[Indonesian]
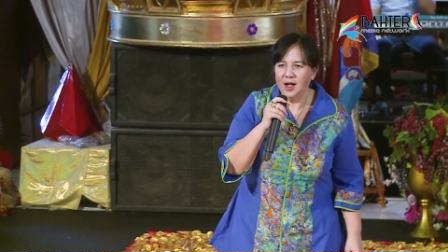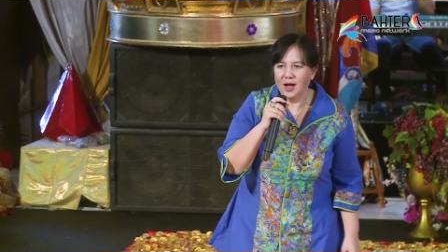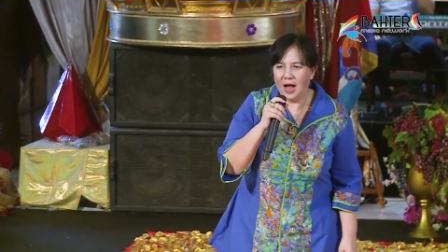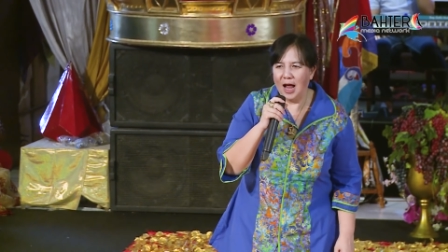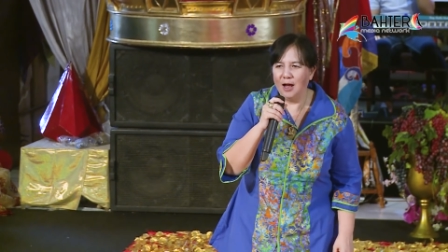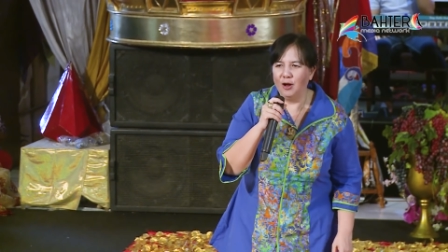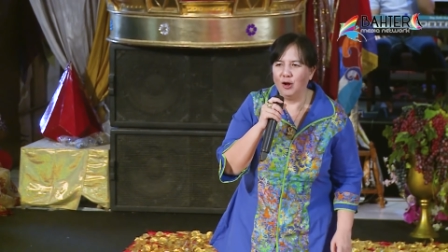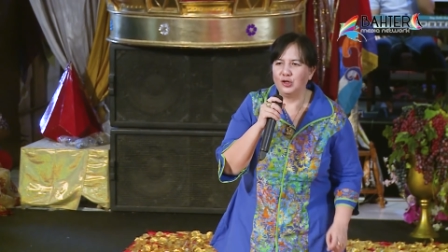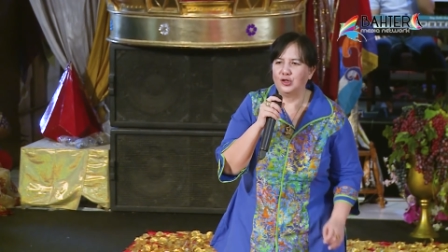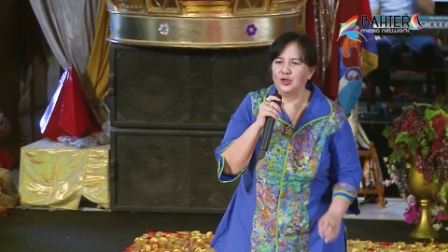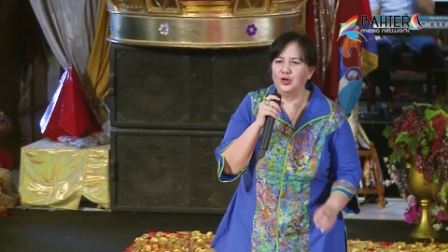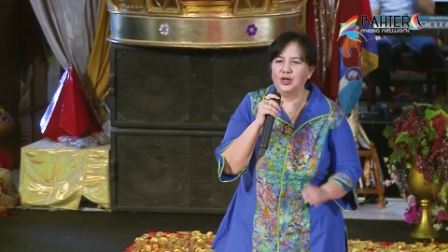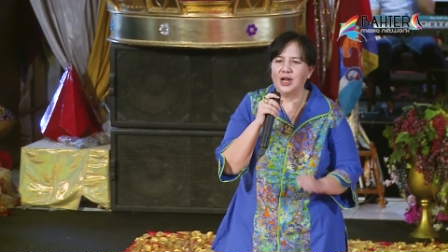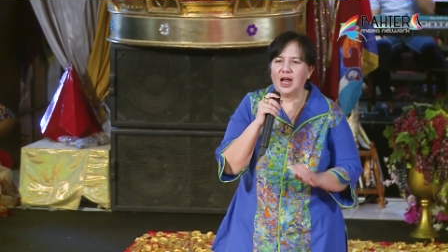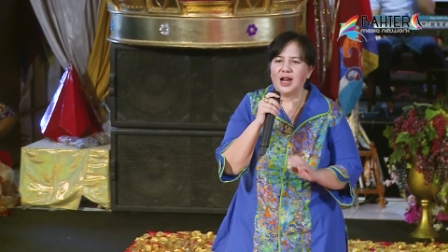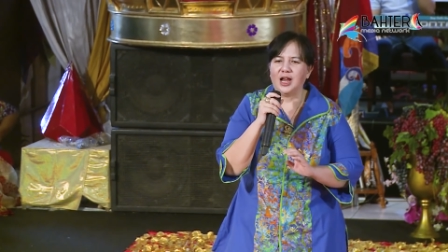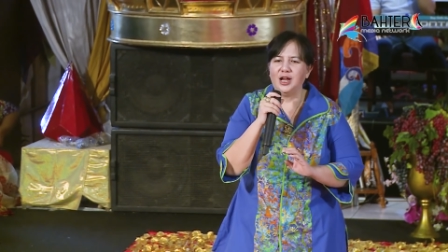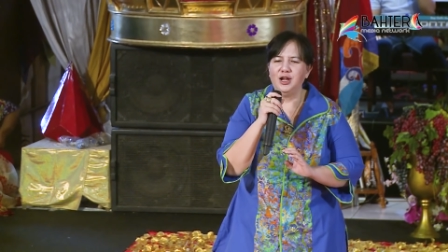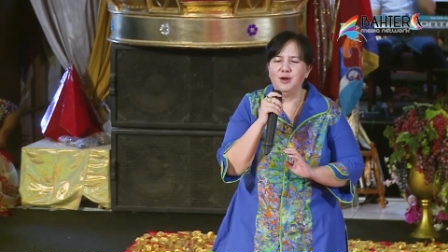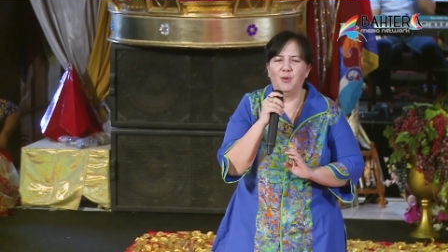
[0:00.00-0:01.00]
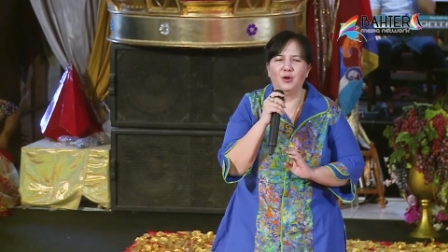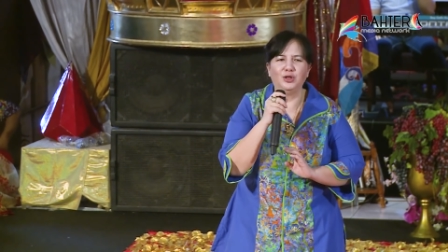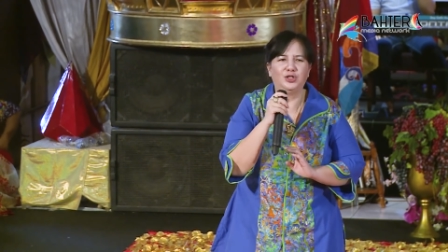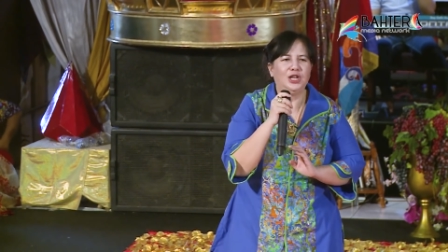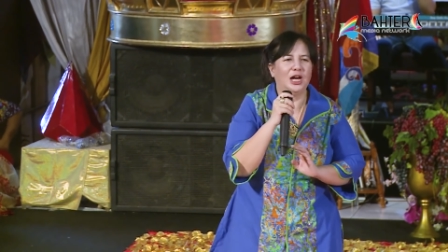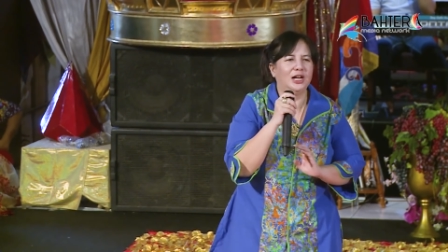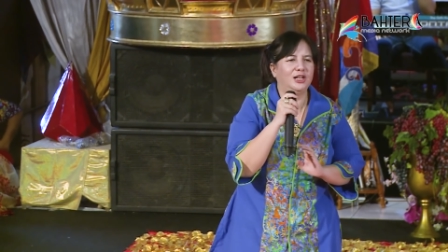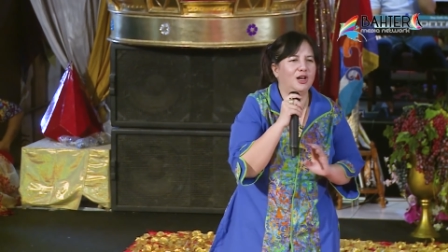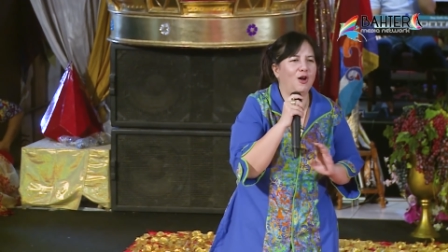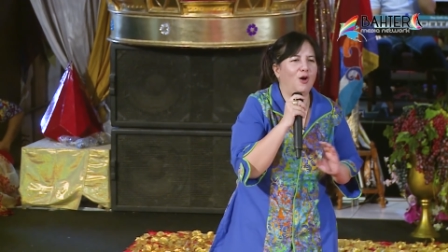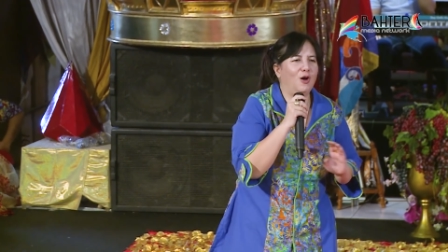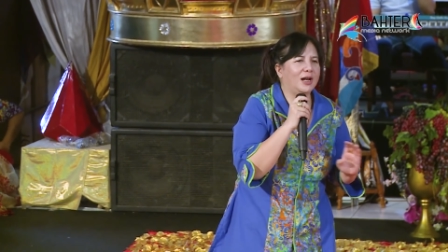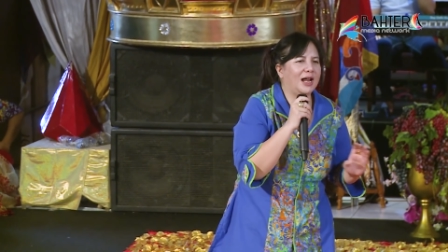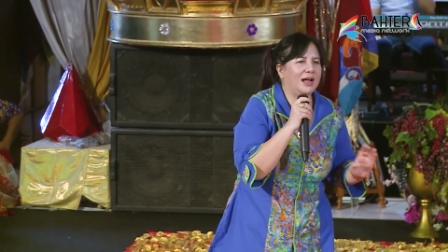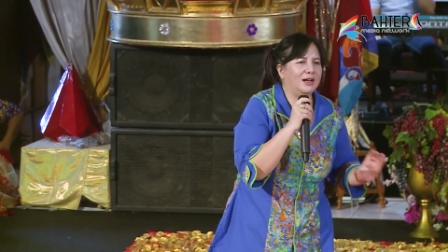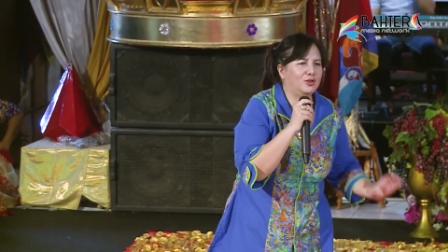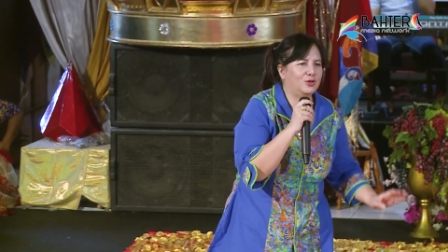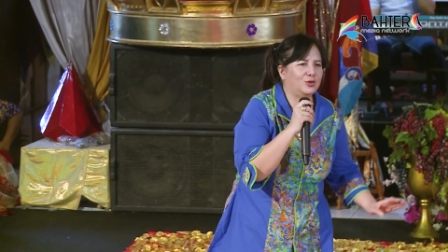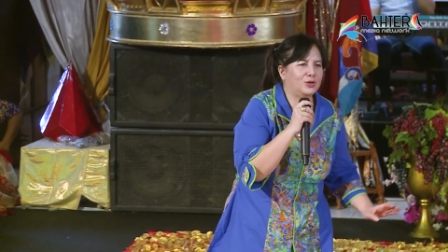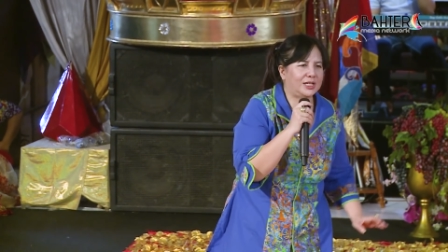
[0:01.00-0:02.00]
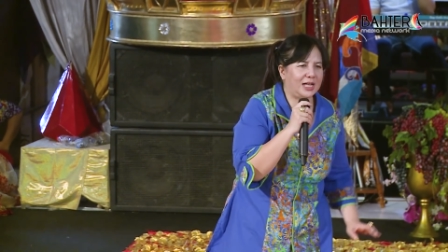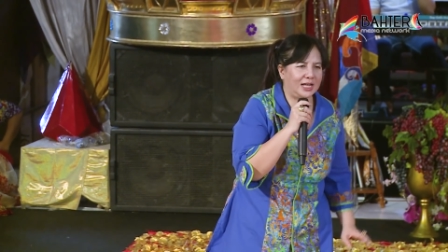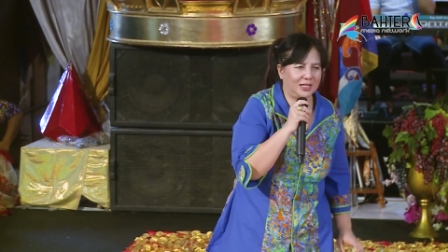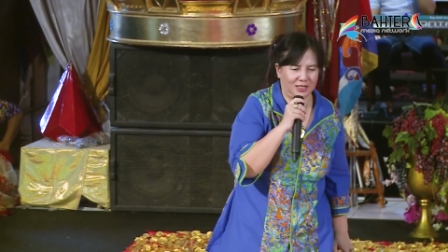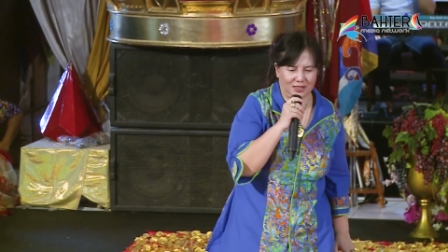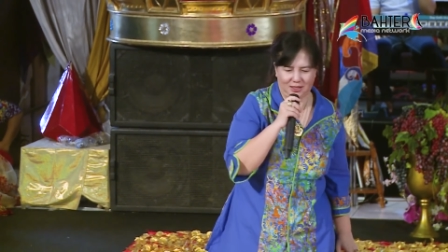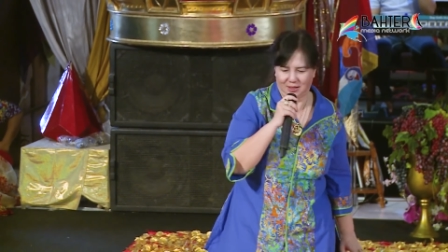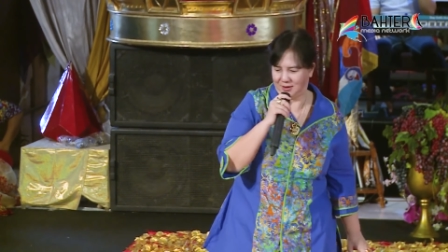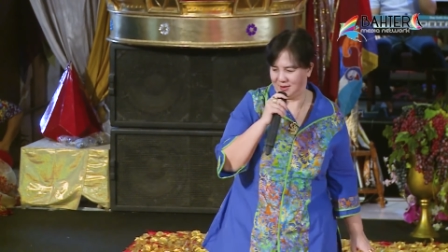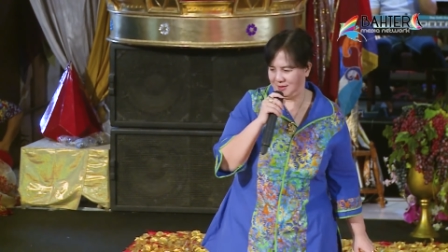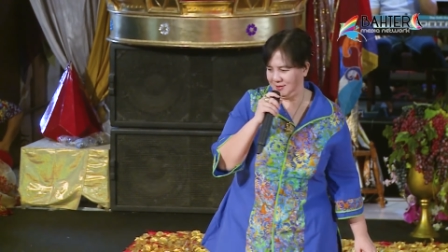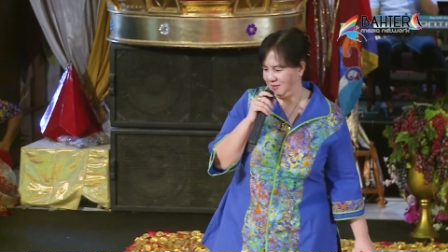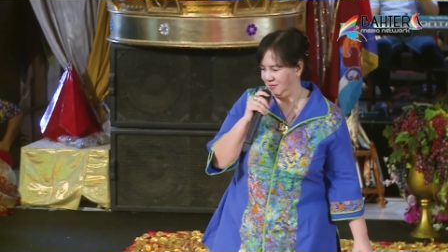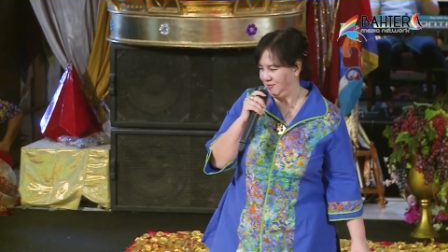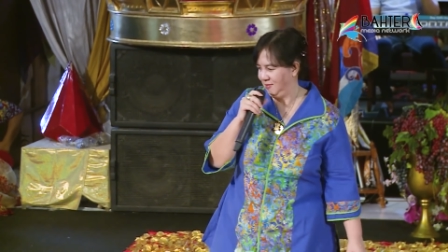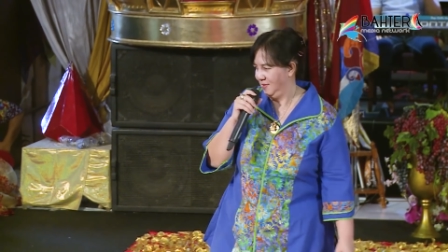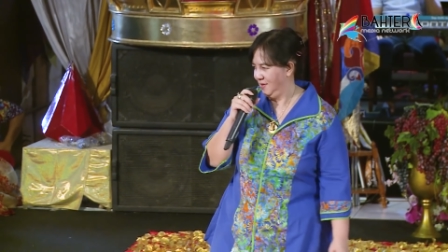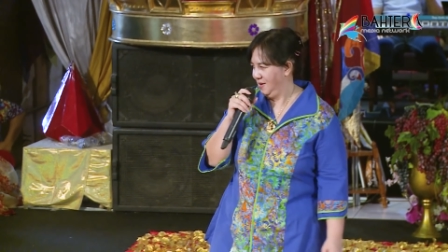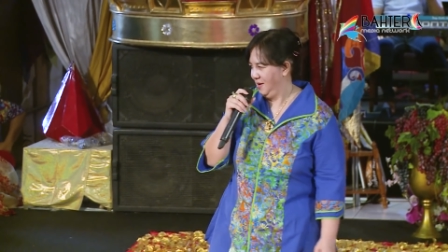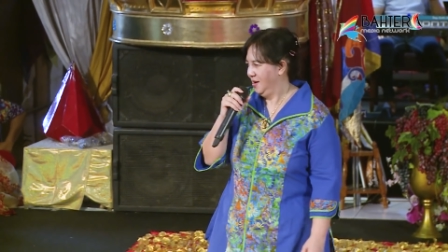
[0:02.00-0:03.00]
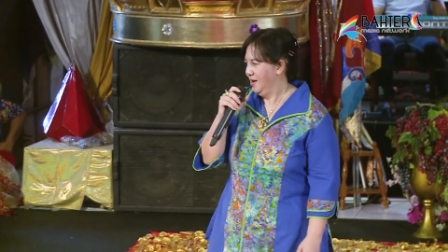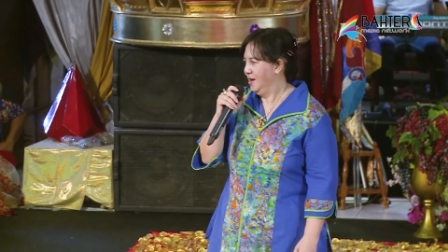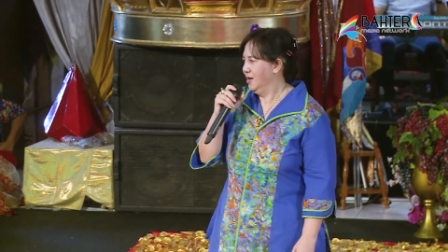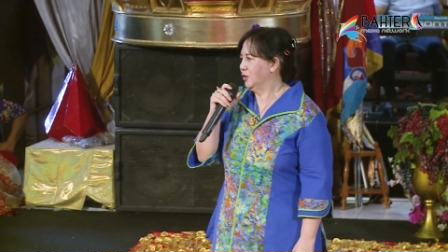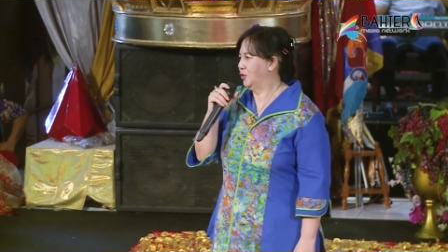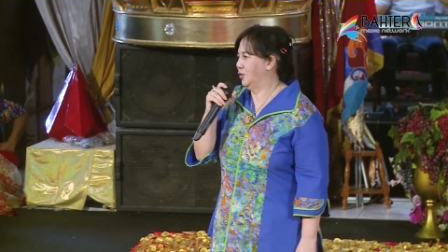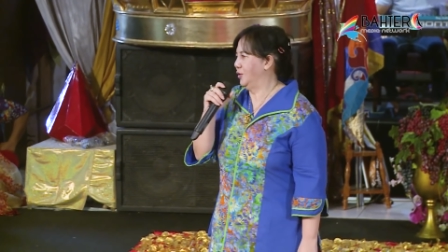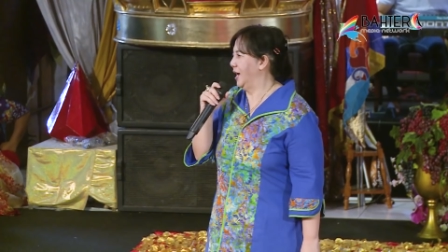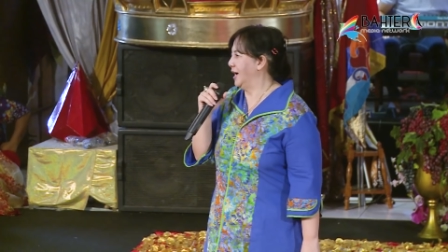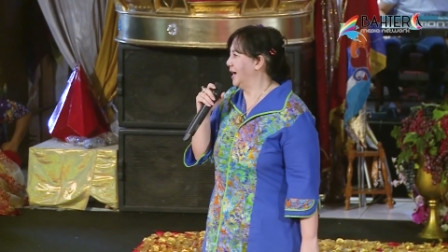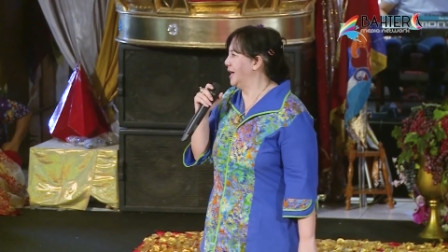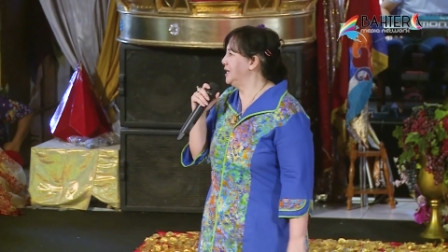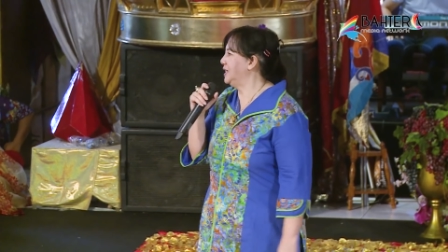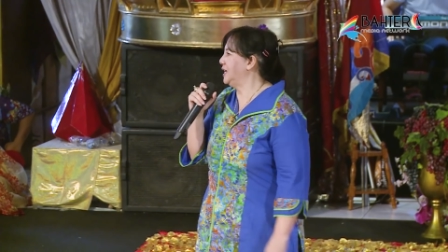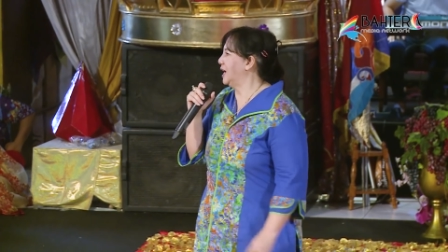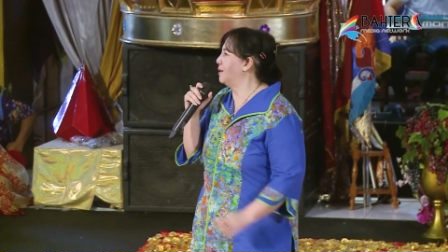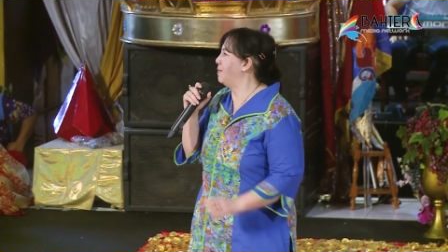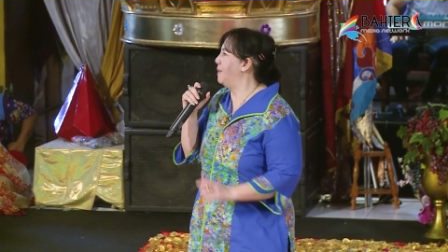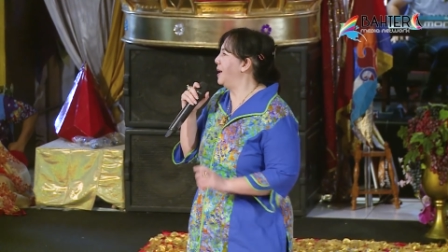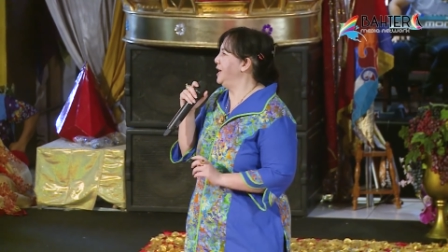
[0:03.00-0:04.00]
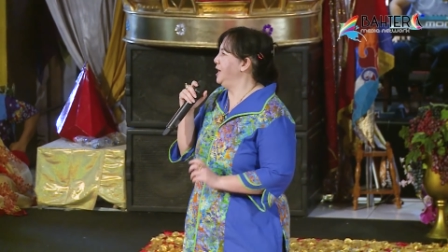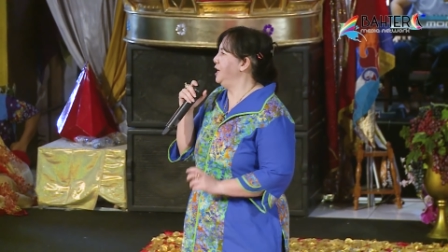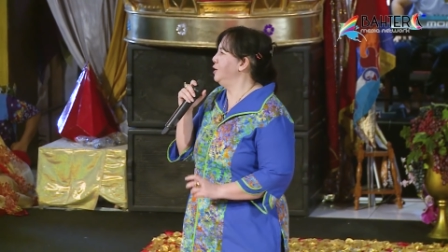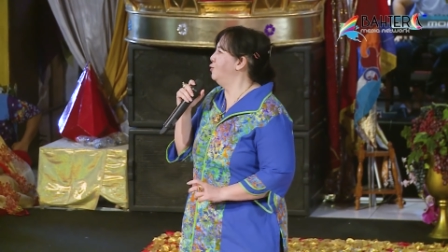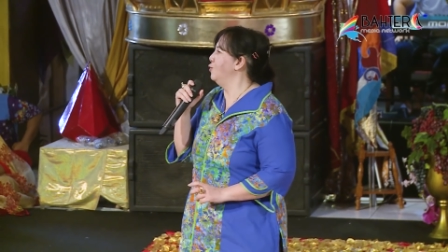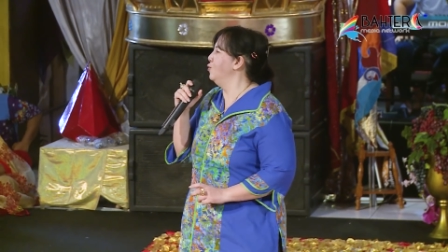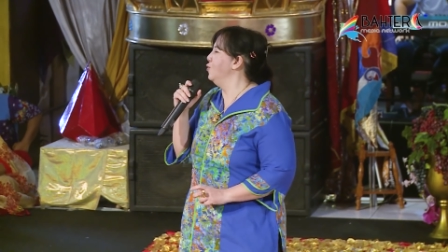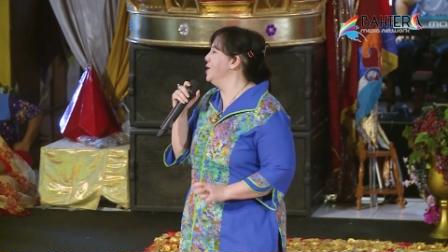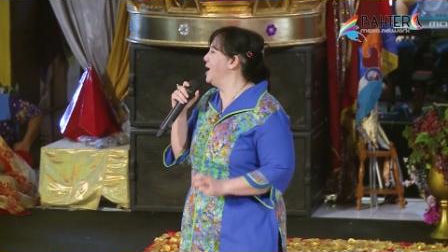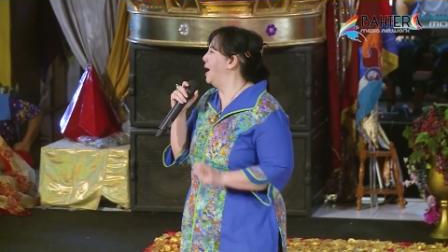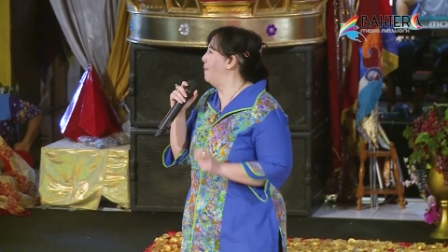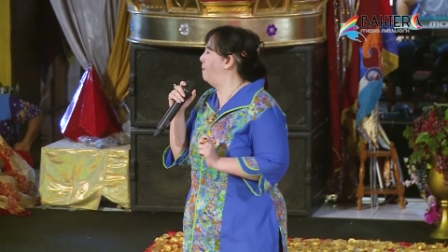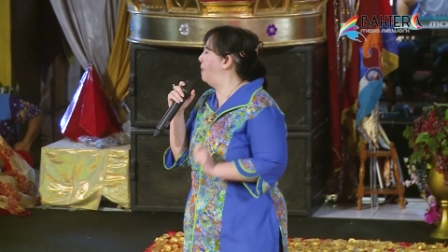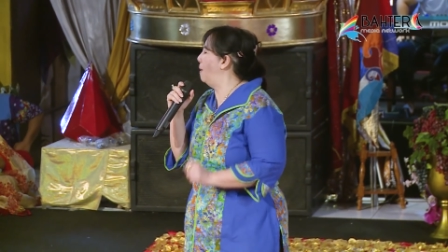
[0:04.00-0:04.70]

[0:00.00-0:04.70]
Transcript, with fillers: kalau saudara ini mau jadi orang sukses, Saudara Jack Ma ini dulunya